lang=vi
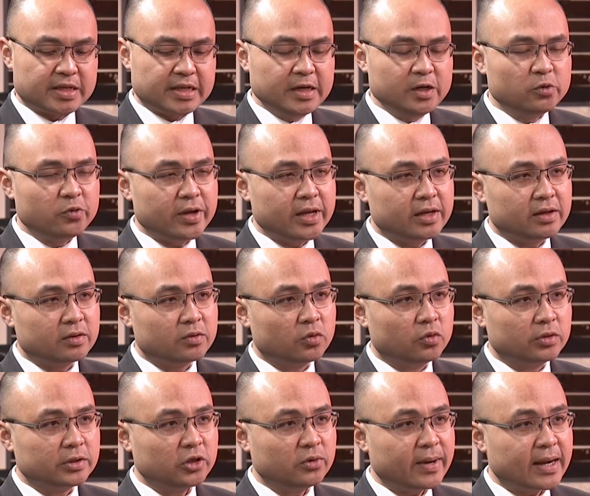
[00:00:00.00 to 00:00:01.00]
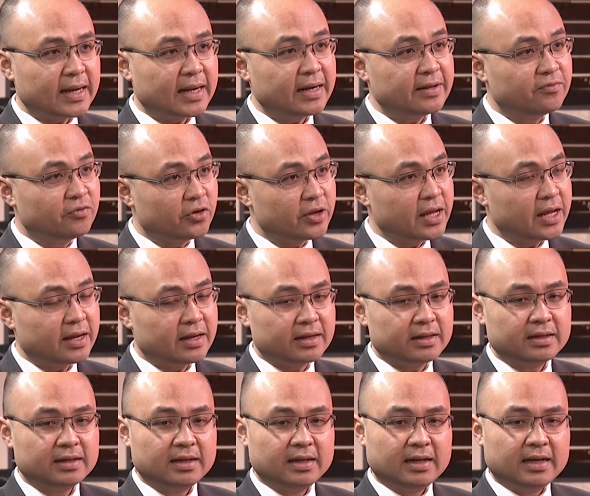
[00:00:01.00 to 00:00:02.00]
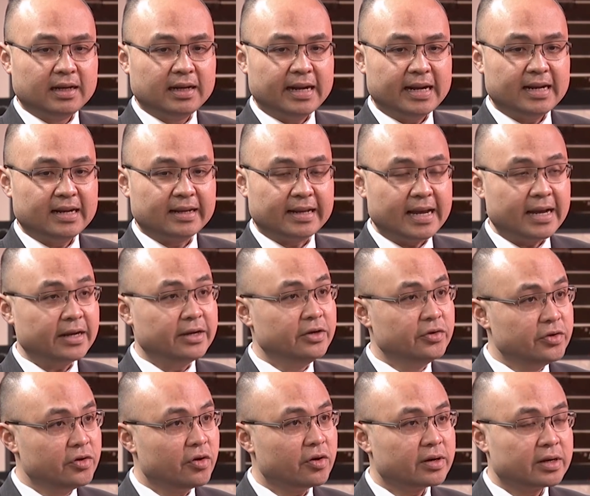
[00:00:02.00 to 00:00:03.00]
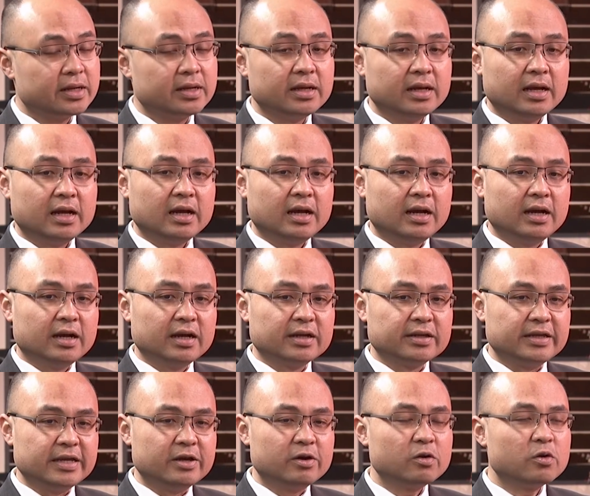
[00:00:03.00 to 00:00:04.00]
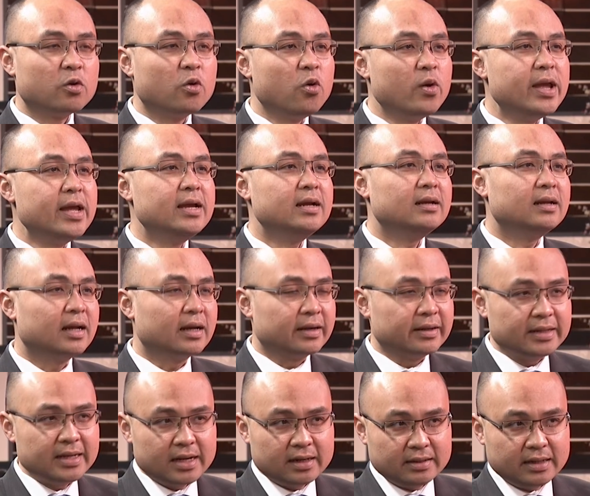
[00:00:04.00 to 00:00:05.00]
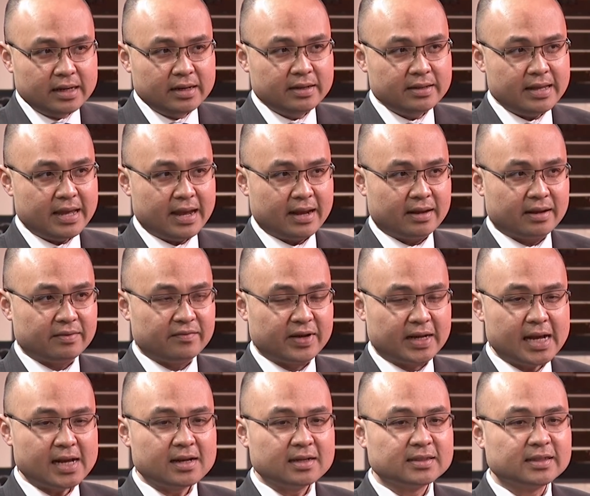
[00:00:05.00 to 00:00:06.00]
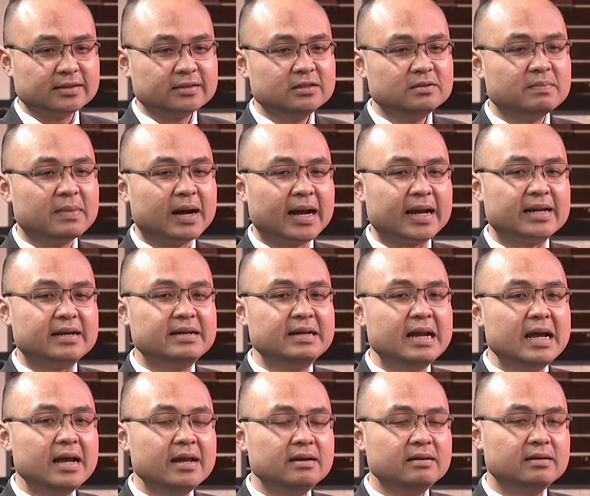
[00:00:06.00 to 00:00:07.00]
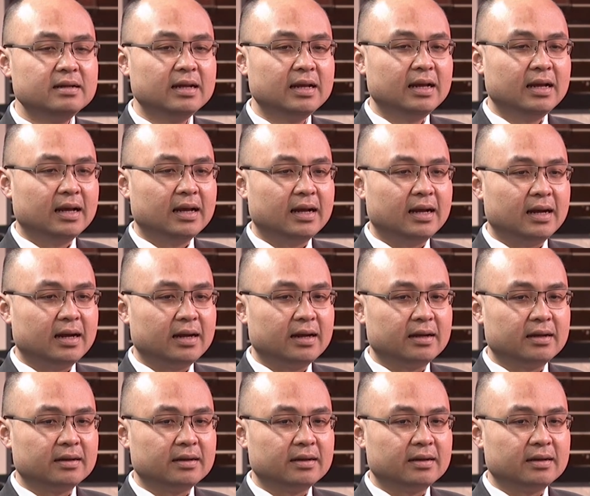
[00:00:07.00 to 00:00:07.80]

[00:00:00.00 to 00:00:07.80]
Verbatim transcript: chính quyền của tiểu bang California hay là kể cả New York đi chỉ có khuyên là người dân nên ở nhà và các cơ sở thương mại nên uh,